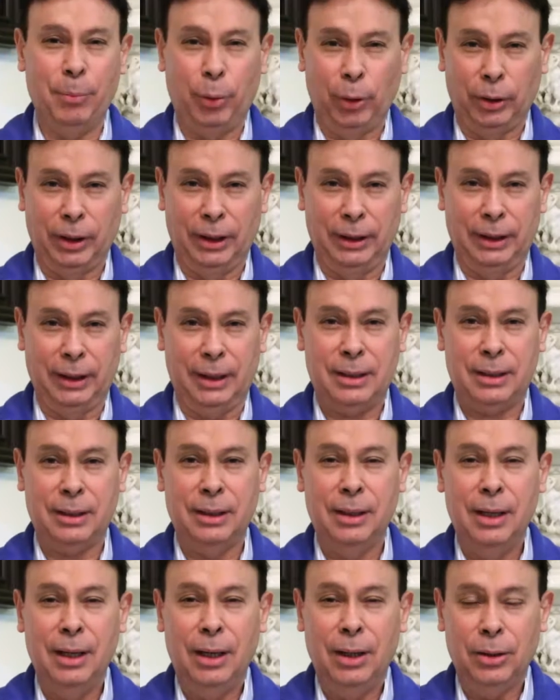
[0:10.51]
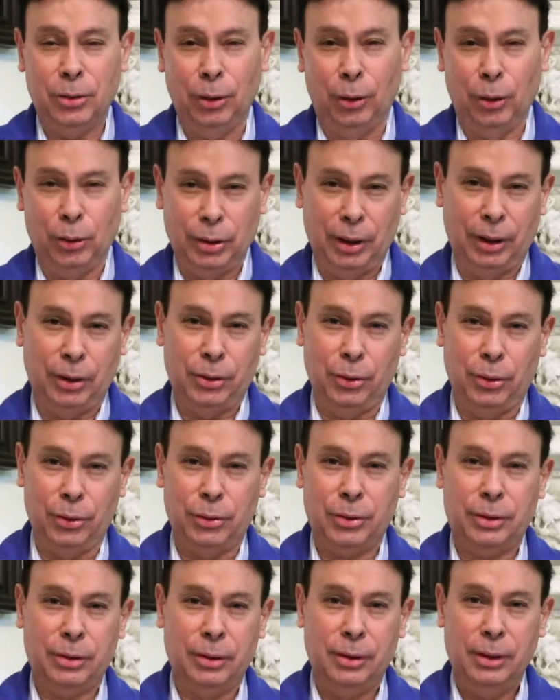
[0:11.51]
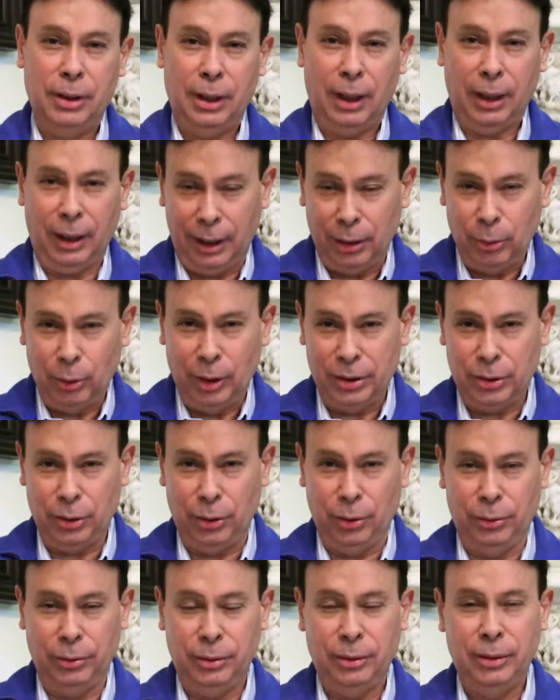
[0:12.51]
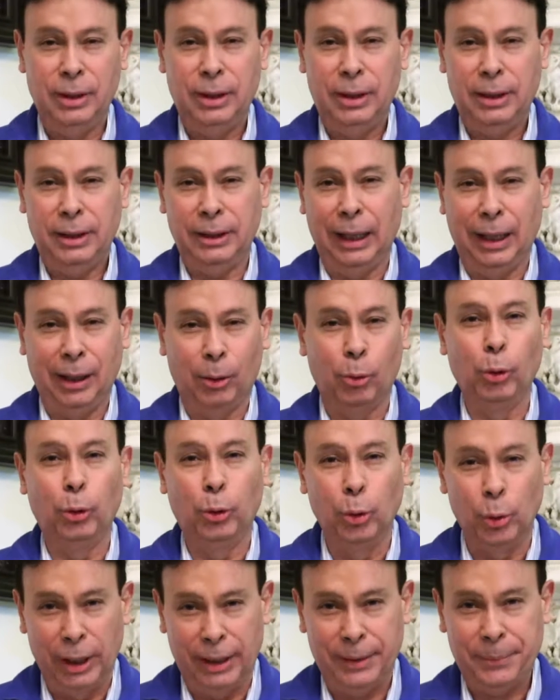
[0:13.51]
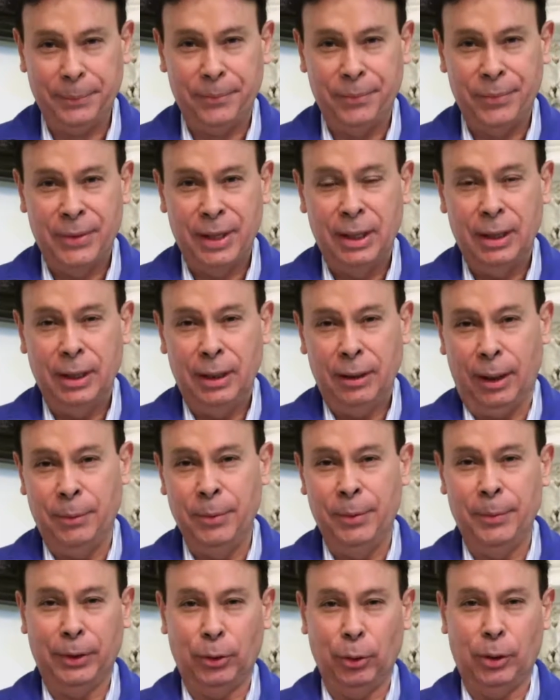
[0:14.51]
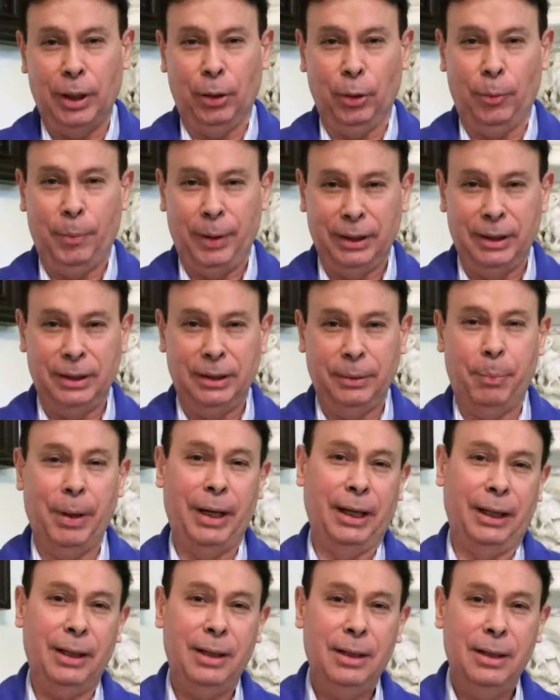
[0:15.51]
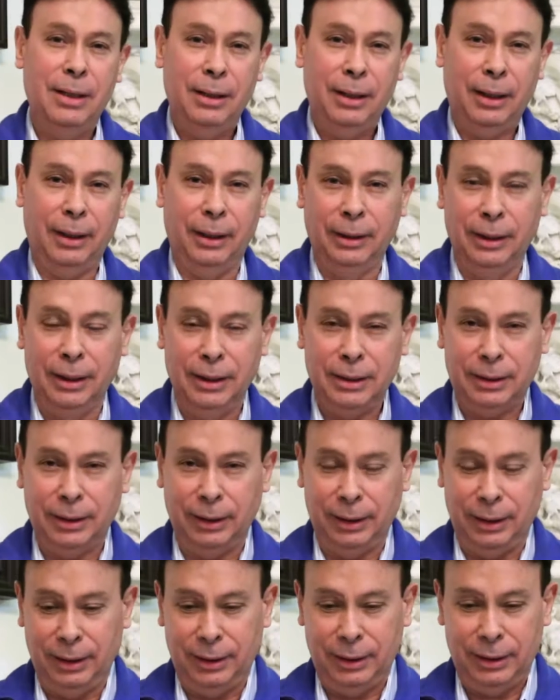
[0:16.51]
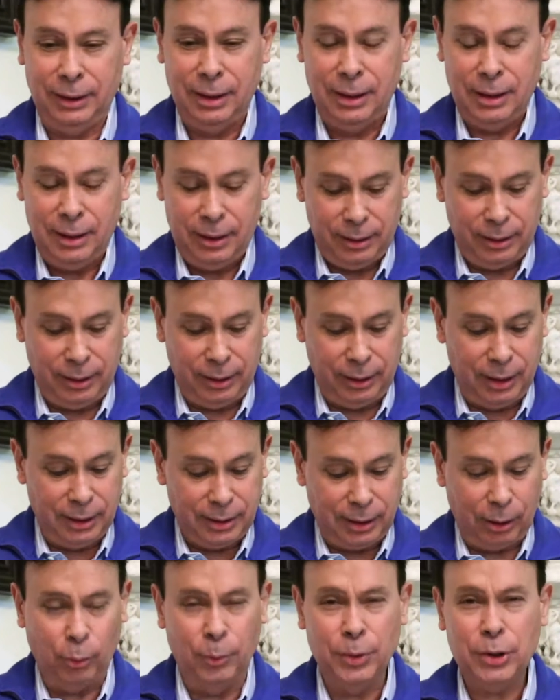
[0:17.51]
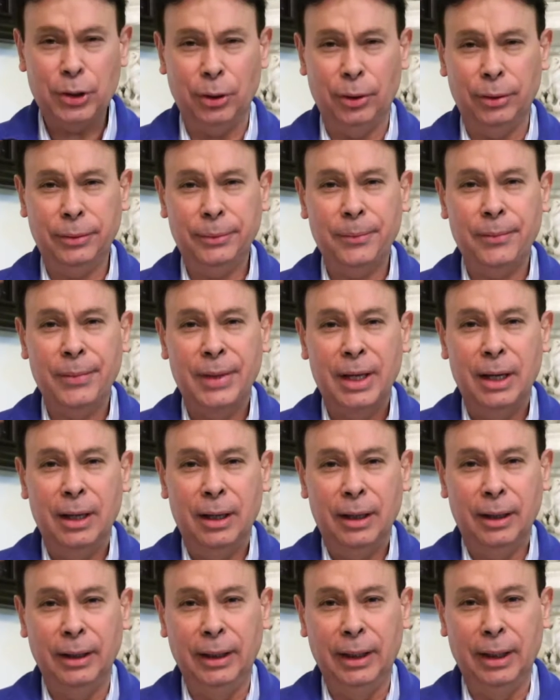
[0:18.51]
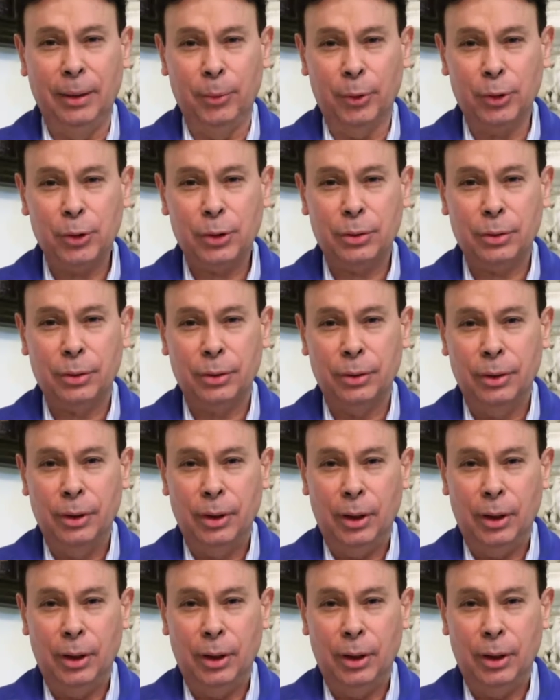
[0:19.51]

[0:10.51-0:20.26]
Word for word: importantes son los derechos a la educación y a la cultura. A mí me ha tocado participar en esta, en esta comisión y hemos